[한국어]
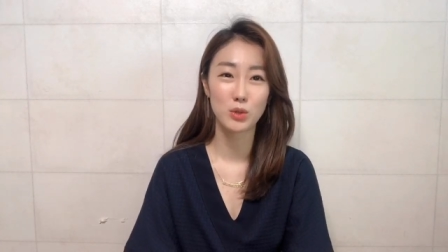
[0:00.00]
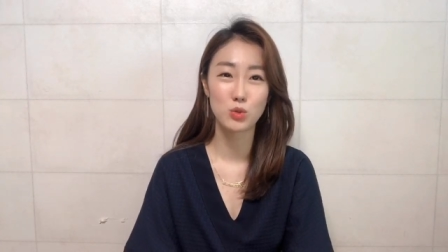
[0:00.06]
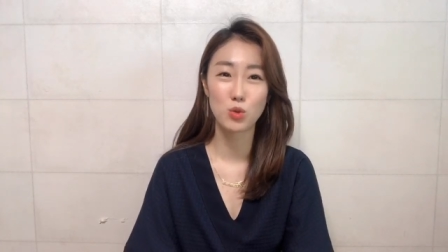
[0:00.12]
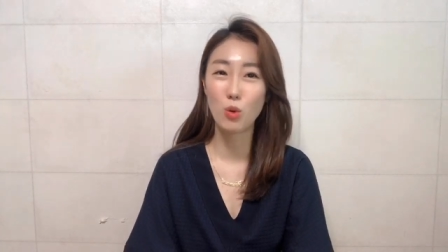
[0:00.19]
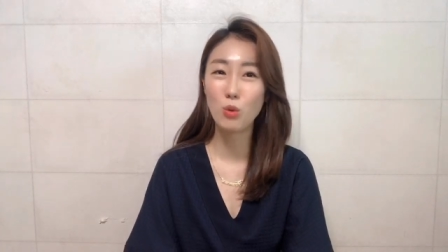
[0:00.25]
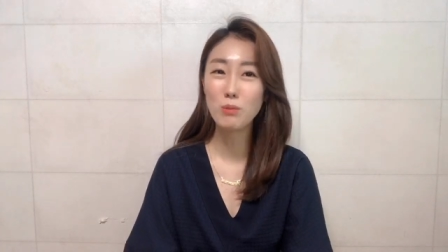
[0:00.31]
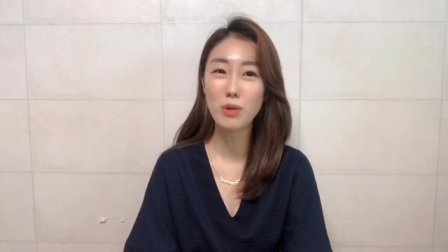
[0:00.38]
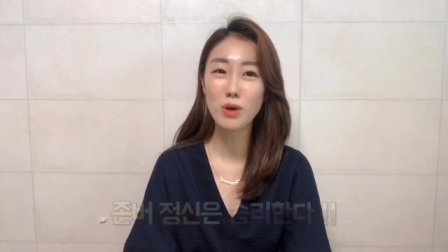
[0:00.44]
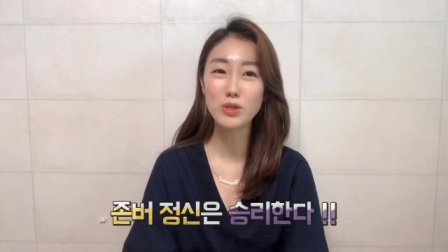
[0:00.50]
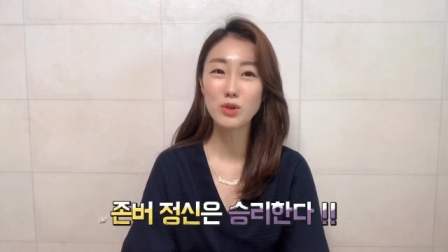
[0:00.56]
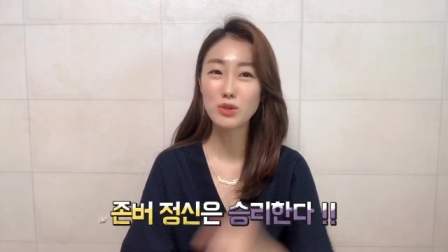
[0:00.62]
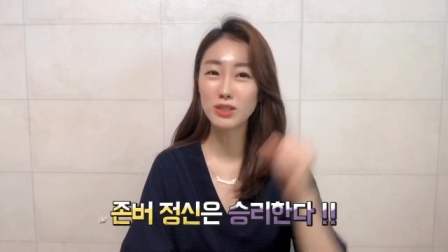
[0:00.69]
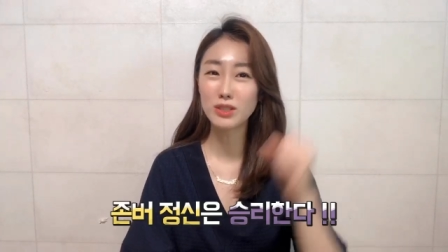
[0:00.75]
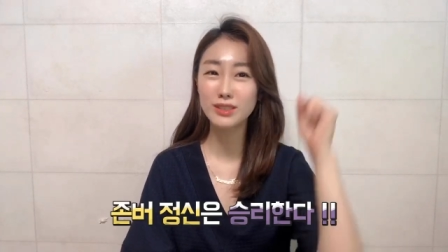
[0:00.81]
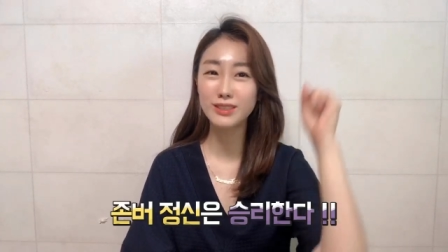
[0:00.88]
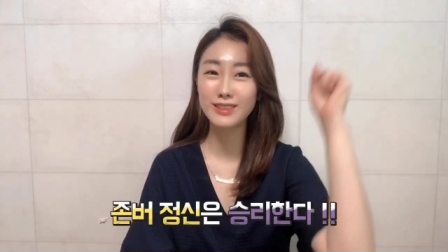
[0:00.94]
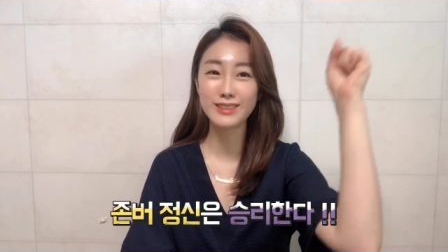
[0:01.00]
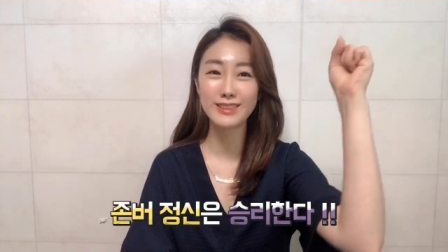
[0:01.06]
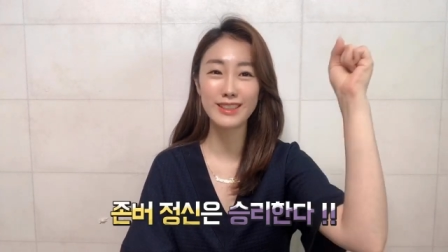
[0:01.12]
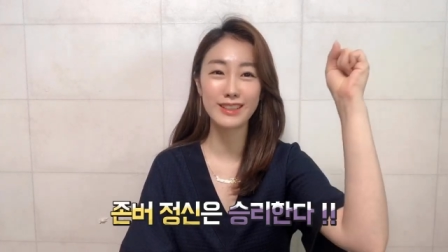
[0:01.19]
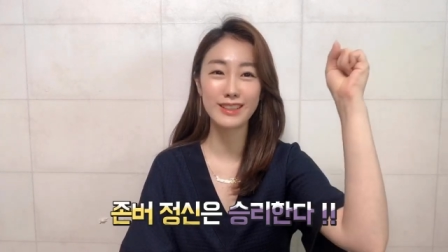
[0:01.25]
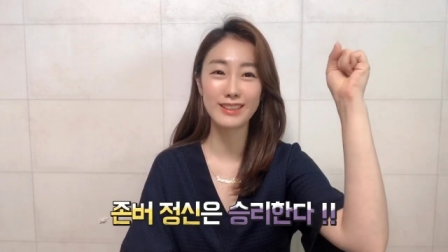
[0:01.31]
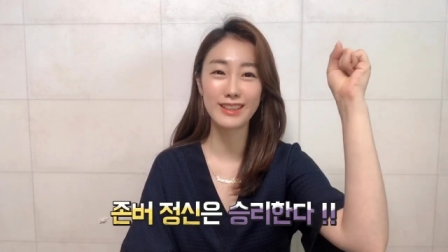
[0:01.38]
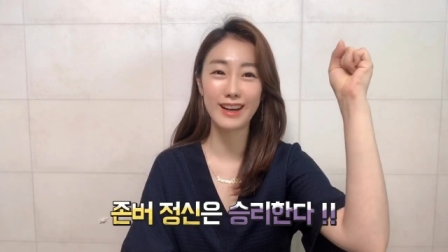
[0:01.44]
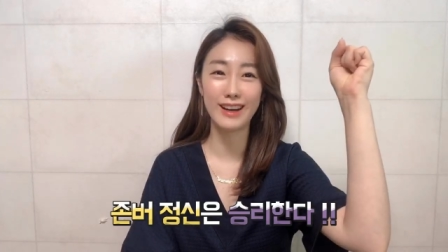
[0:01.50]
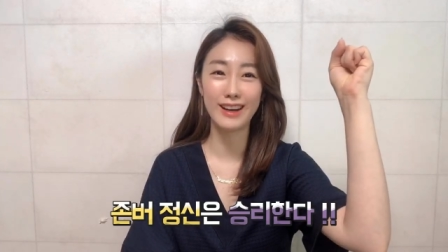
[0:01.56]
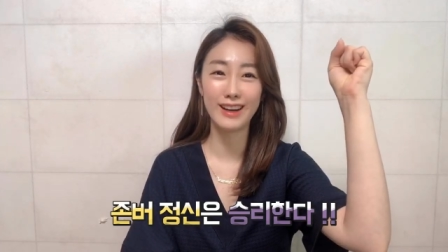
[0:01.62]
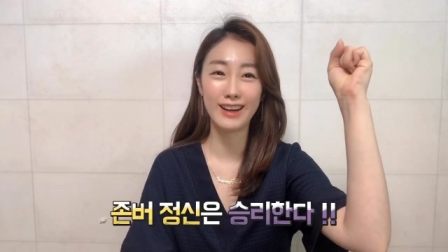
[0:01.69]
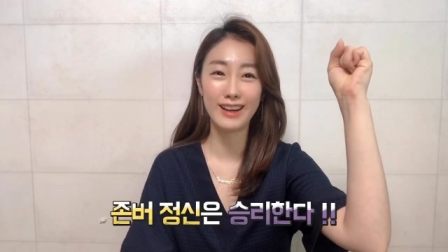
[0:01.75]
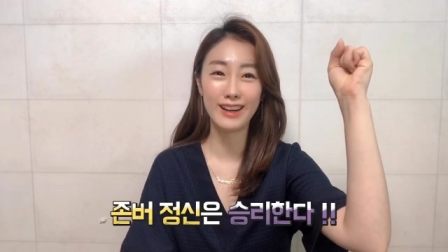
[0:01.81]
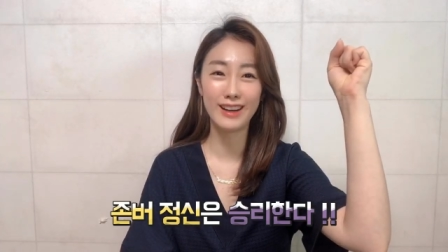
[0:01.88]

존버 정신은 승리한다.